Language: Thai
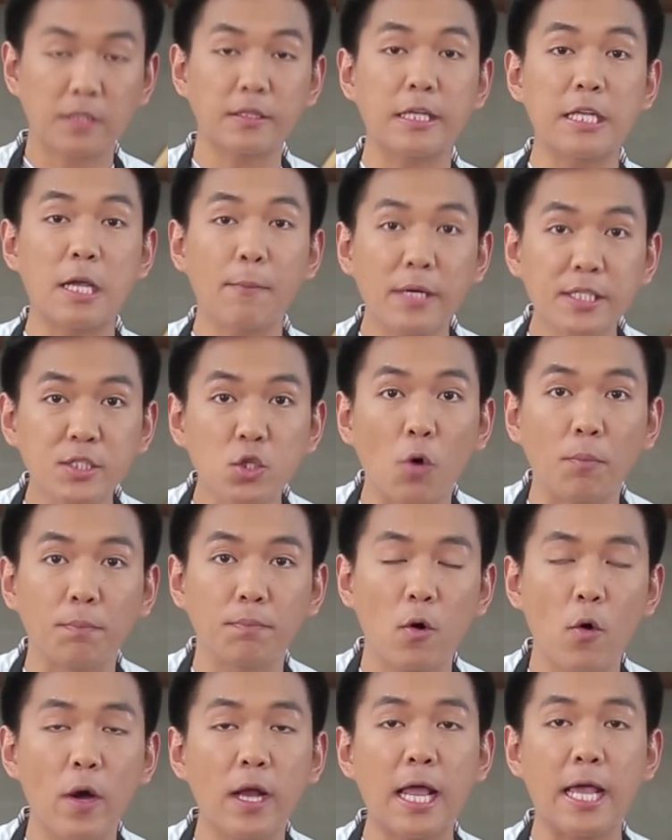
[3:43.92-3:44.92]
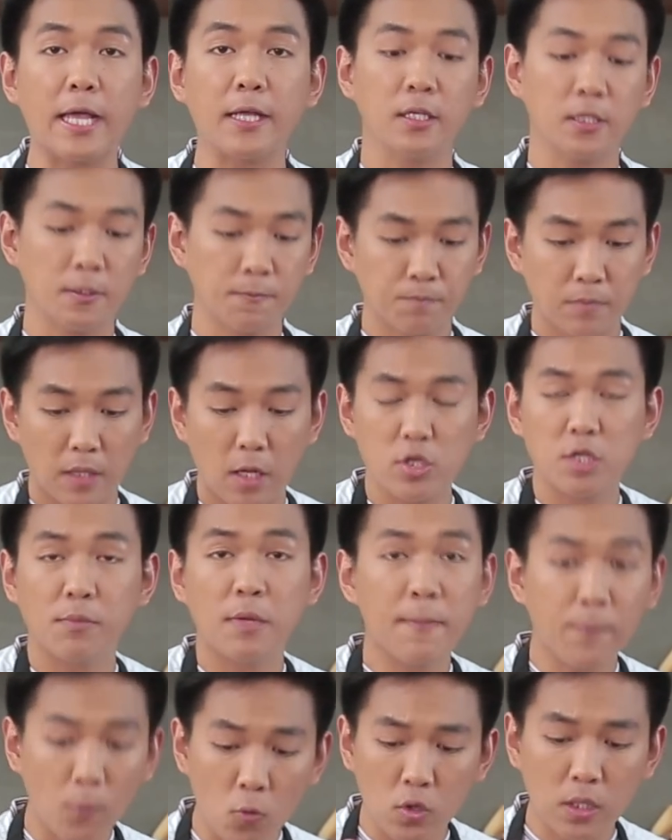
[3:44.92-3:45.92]
แต่ยังไม่จบ เพราะว่าอะไร เรายัง
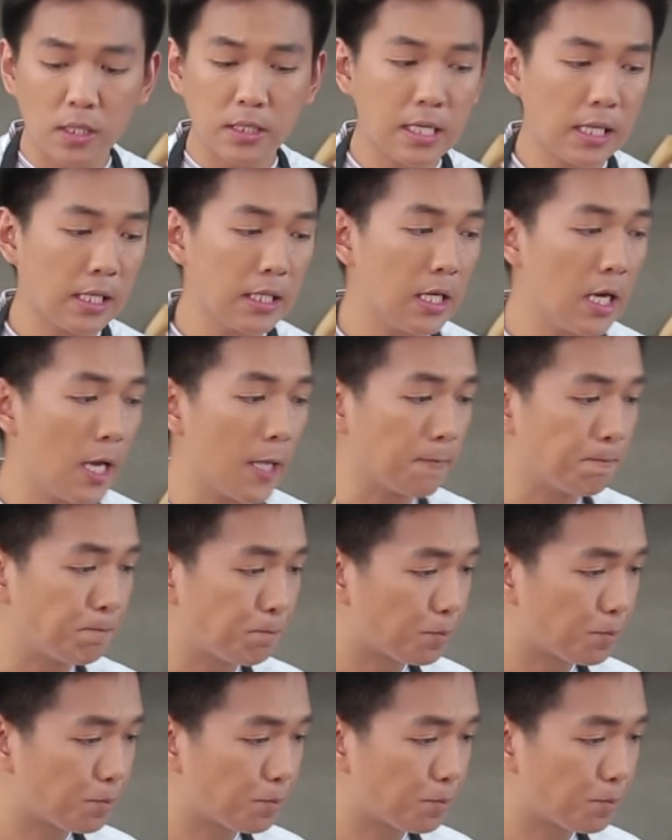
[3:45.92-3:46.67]
ไม่ได้ปรุงเกลือเลย